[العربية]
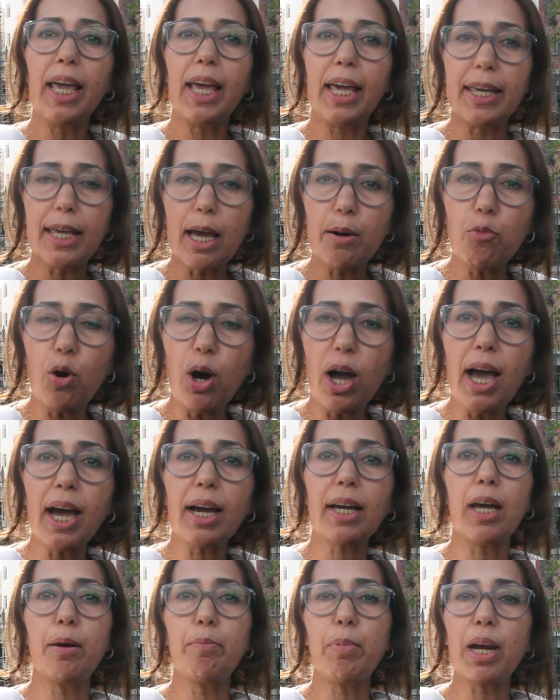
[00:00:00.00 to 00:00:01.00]
هي
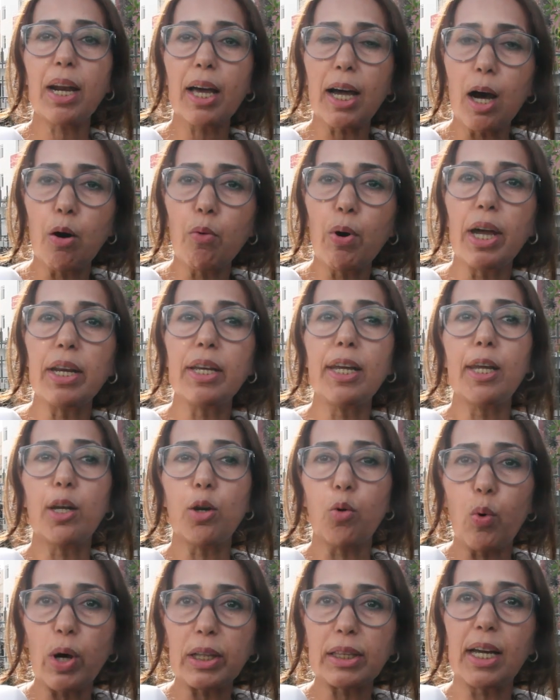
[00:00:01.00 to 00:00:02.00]
محاكمه القوانين
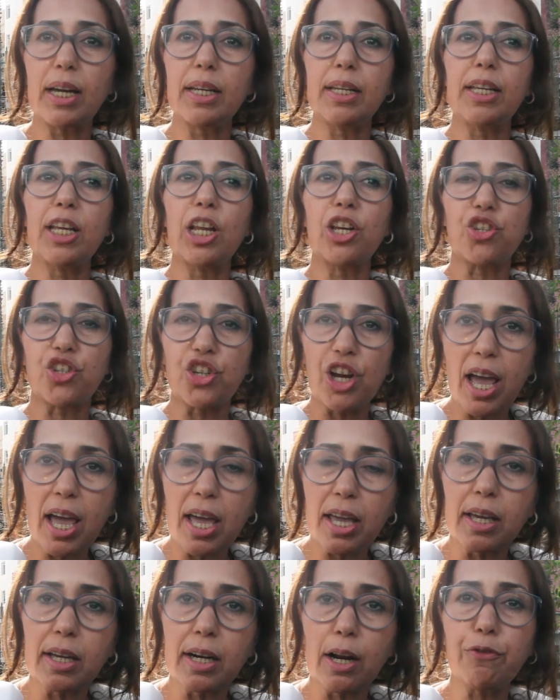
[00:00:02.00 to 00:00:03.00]
الوطنيه
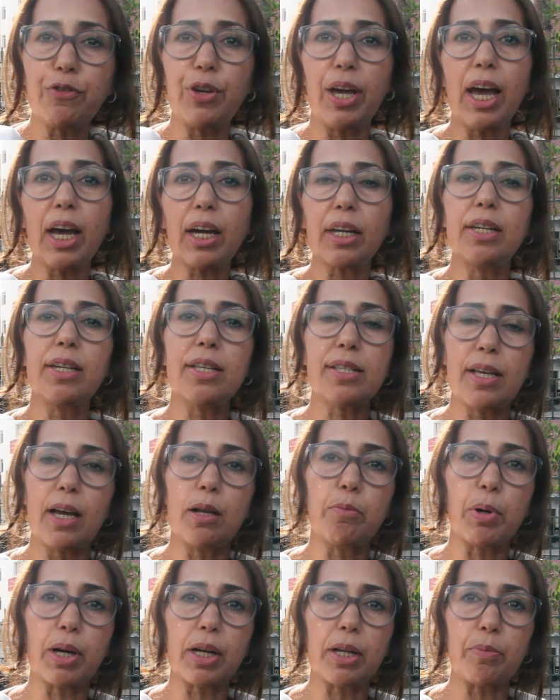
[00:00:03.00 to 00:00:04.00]
الجائره في حق النساء
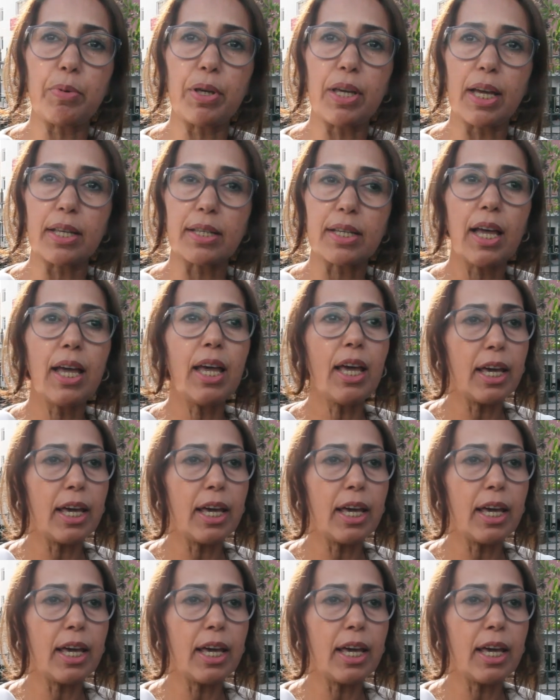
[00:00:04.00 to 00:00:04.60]
المغربيات